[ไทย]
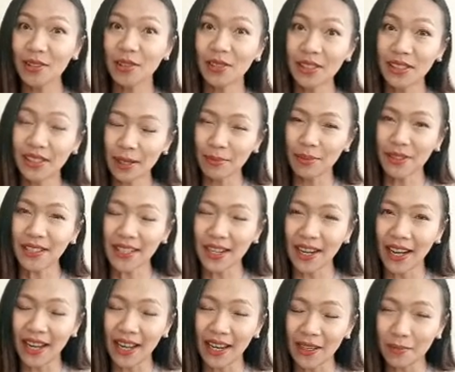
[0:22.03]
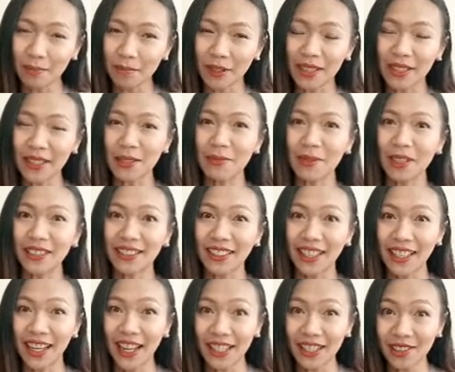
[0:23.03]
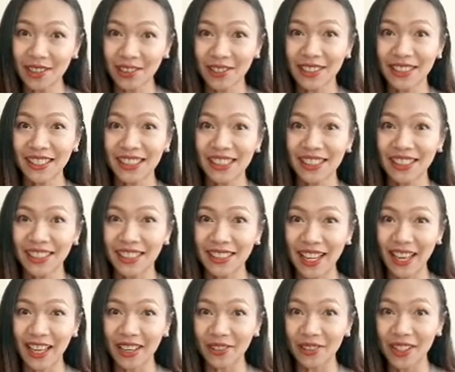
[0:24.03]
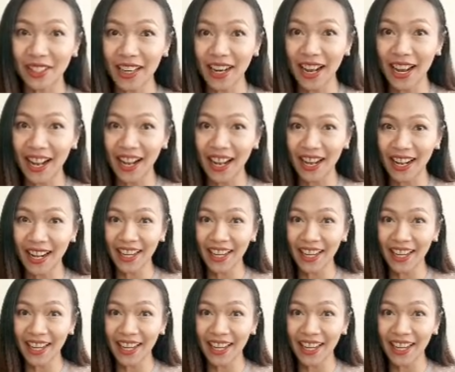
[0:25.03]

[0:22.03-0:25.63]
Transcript: กด Subscribe เป็นกำลังใจให้ช่องชนิดสีแทนด้วยนะคะ